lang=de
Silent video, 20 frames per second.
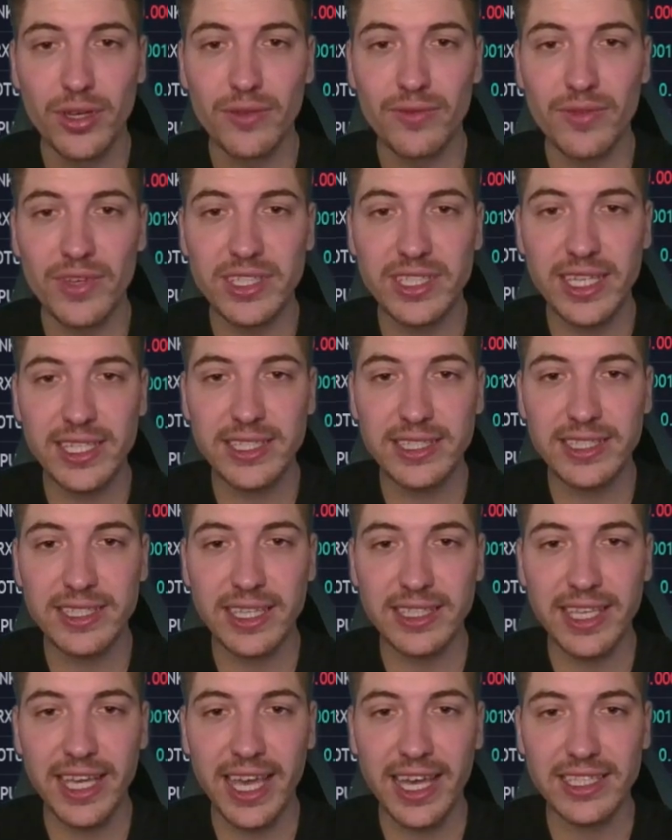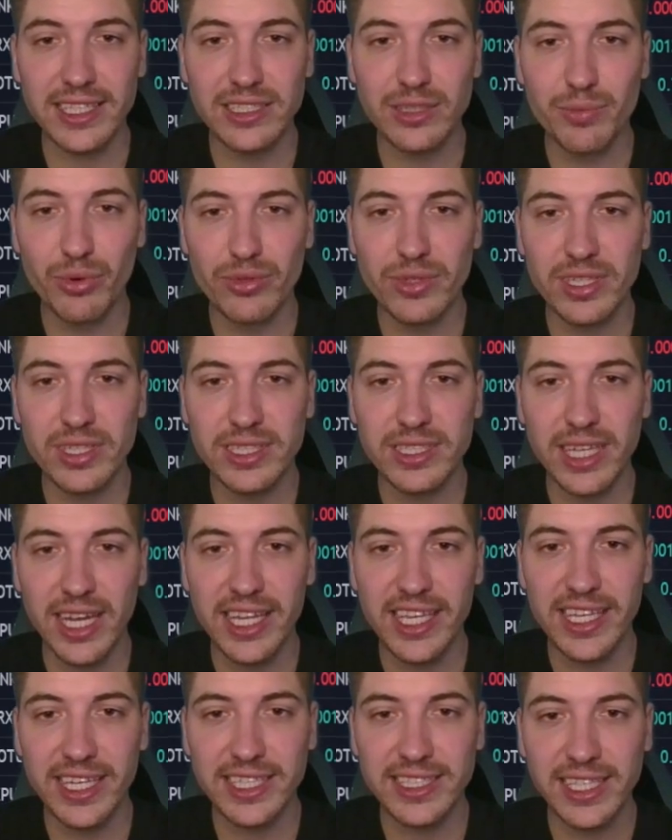Wir sehen es, das erste Potenzial
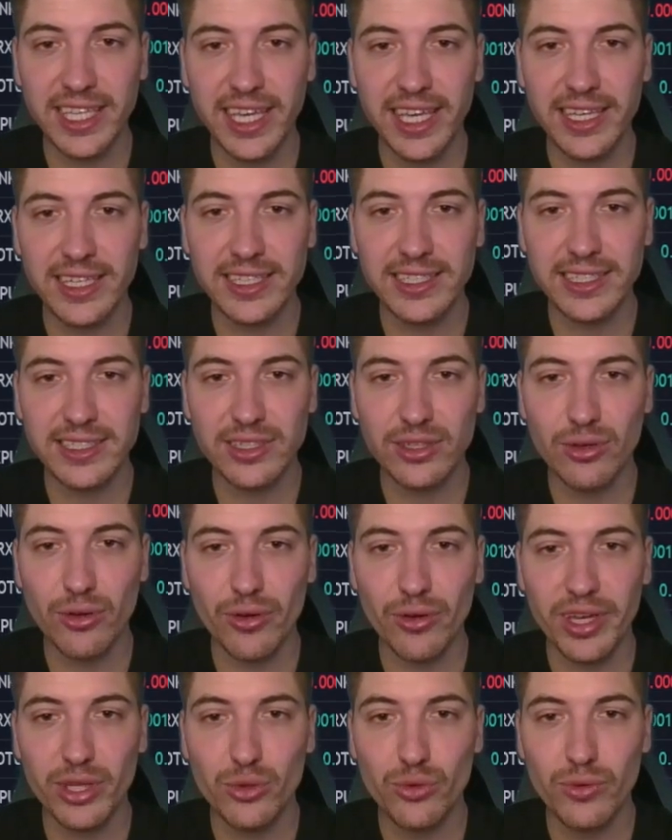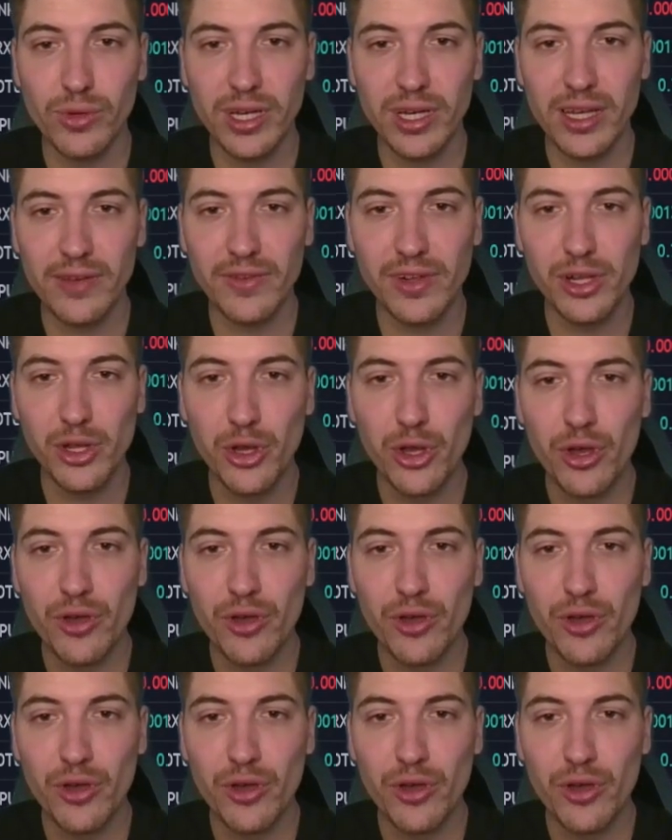hier, das entgegengesetzte Korrekturlevel.